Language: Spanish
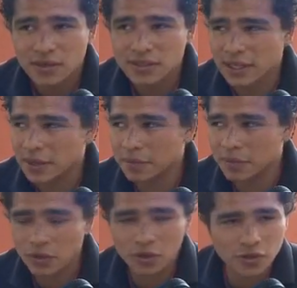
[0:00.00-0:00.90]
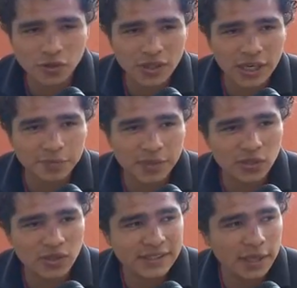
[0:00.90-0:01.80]
O sea, yo, yo soy de las
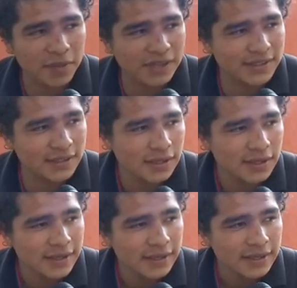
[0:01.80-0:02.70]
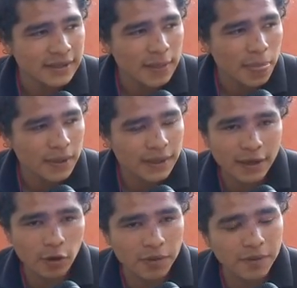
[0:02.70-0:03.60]
personas que piensan
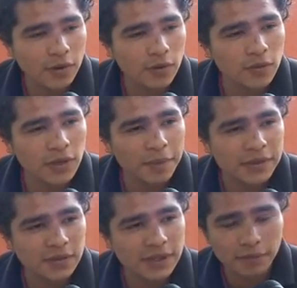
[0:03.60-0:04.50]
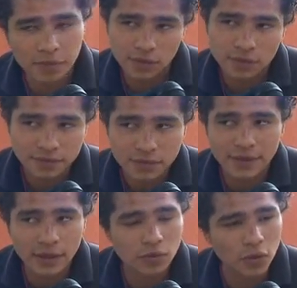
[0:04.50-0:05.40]
que convivir con una persona, bueno,
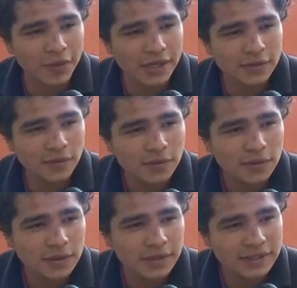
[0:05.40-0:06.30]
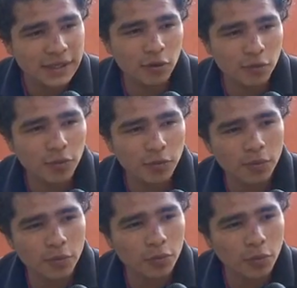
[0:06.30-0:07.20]
tener un noviazgo es algo muy,
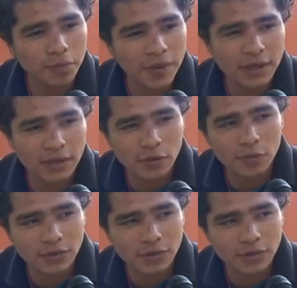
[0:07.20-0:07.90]
muy, muy, muy padre, ¿no?